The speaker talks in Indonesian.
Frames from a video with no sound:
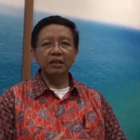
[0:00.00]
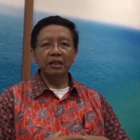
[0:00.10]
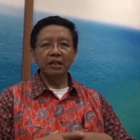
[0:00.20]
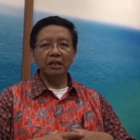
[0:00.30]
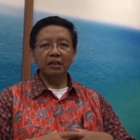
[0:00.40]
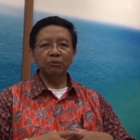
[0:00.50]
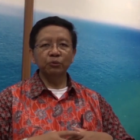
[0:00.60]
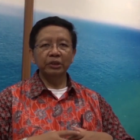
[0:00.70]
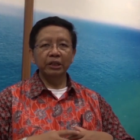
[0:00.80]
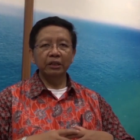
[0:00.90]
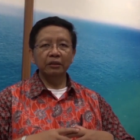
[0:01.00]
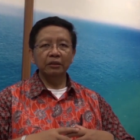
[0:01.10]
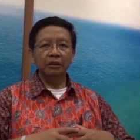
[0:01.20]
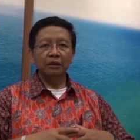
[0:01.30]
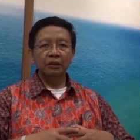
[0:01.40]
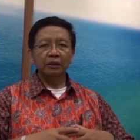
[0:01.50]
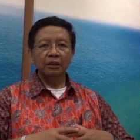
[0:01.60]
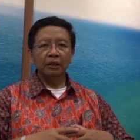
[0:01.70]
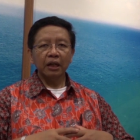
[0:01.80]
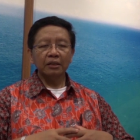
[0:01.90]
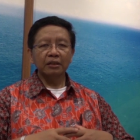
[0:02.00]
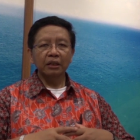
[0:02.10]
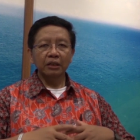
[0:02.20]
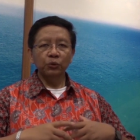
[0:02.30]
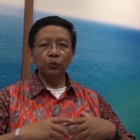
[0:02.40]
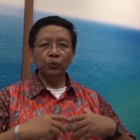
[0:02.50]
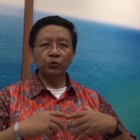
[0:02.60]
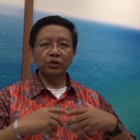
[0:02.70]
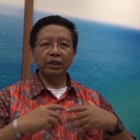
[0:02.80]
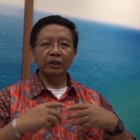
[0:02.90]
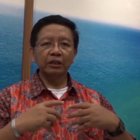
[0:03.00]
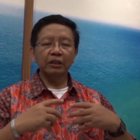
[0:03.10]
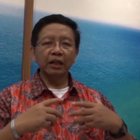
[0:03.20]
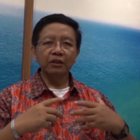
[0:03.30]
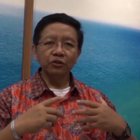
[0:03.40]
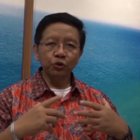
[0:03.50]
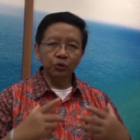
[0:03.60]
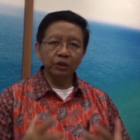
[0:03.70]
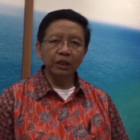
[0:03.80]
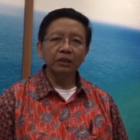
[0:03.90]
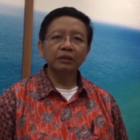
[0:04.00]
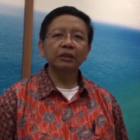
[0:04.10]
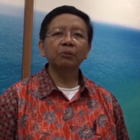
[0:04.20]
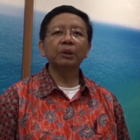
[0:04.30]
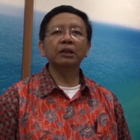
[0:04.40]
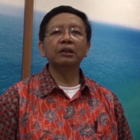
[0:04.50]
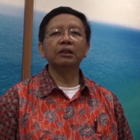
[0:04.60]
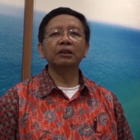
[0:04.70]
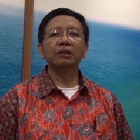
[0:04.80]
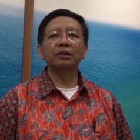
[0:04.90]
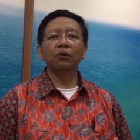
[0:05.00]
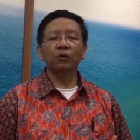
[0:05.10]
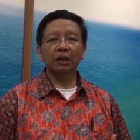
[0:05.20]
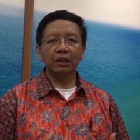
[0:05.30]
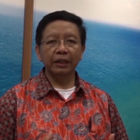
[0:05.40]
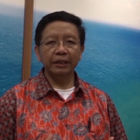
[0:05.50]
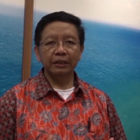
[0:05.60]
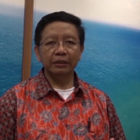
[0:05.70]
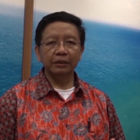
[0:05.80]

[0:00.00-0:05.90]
sendirinya kemudian kasih itu saya lanjutkan kepada orang lain